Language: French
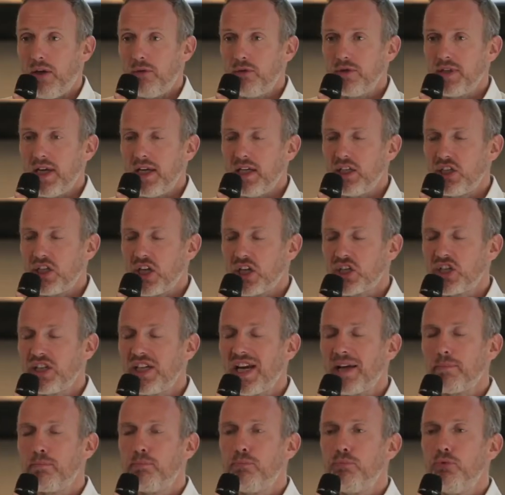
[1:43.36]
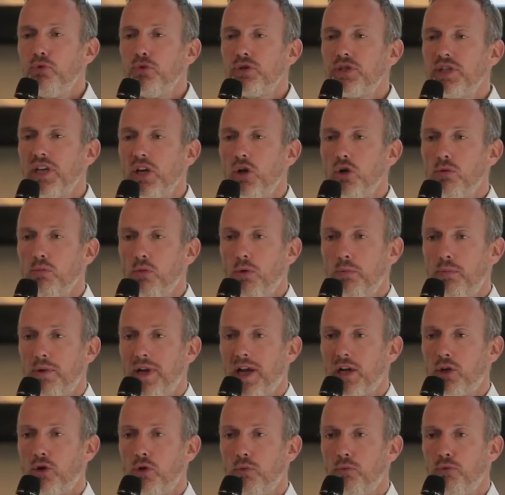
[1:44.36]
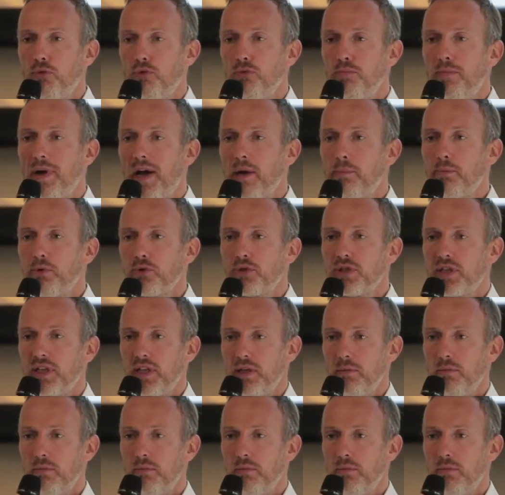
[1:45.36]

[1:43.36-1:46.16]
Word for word: On a été confronté à un problème assez rapide, c'est-à-dire qu'on